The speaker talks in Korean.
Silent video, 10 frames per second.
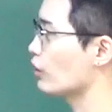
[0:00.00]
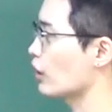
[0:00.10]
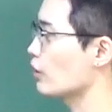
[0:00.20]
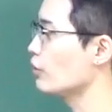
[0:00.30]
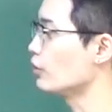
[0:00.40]

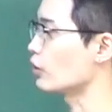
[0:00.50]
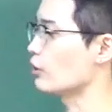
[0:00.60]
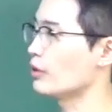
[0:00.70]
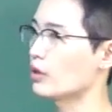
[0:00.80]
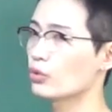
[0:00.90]
있다 이런
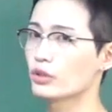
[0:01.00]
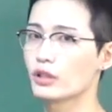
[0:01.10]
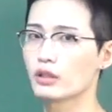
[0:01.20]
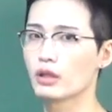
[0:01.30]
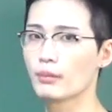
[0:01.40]
느낌이라고
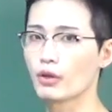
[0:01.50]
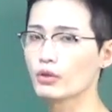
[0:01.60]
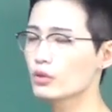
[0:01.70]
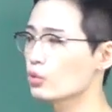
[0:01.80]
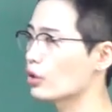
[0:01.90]
이해를
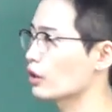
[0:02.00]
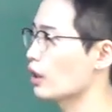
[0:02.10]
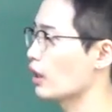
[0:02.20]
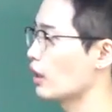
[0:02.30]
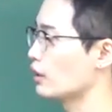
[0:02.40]
하면
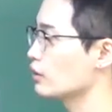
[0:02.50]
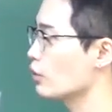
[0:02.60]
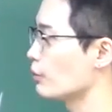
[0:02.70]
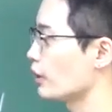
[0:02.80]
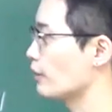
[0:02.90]
좋겠다는
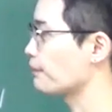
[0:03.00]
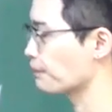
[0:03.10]
겁니다